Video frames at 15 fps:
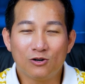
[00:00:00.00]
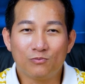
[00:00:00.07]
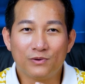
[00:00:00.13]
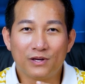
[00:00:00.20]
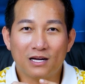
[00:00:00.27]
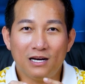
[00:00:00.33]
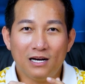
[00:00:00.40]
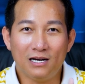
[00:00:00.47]

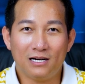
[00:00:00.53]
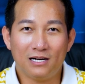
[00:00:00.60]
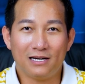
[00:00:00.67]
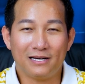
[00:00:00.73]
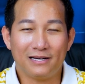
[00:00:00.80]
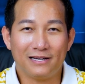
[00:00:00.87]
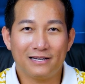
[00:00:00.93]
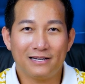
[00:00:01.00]
dùng những cái
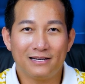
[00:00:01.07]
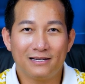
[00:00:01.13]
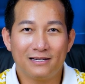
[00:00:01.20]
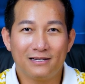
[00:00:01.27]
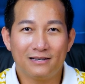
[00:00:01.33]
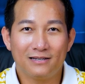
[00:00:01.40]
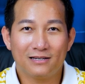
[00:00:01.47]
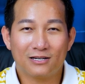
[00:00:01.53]
lời
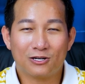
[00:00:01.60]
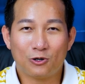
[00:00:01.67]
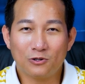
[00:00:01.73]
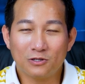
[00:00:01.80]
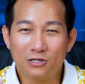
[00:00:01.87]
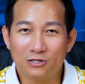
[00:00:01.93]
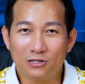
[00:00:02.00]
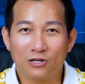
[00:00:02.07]

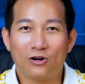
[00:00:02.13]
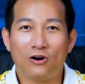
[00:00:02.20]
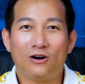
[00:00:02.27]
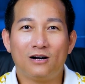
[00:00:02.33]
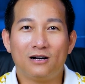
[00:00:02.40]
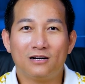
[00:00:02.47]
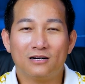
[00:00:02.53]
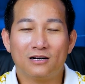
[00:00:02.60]
coi thường
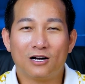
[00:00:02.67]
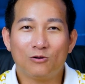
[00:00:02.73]
con